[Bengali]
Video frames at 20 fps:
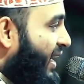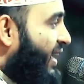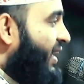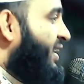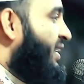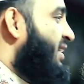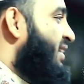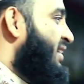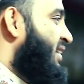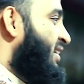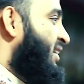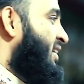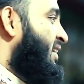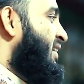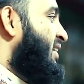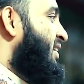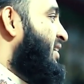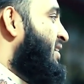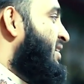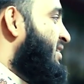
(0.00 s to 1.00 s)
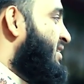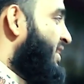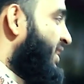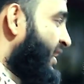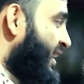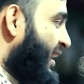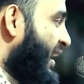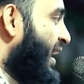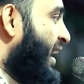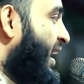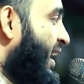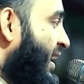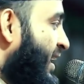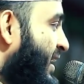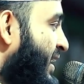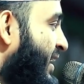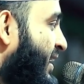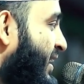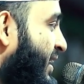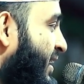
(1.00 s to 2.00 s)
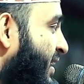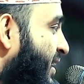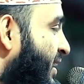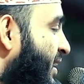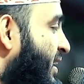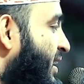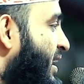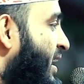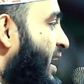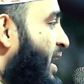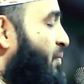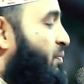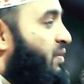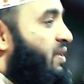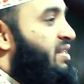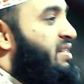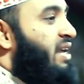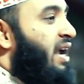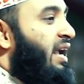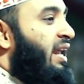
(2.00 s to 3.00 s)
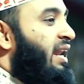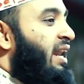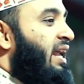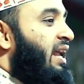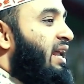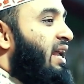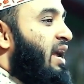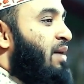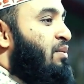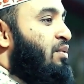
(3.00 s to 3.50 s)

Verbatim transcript: লাগাই ঠিক কিনা আপনি চাইলেই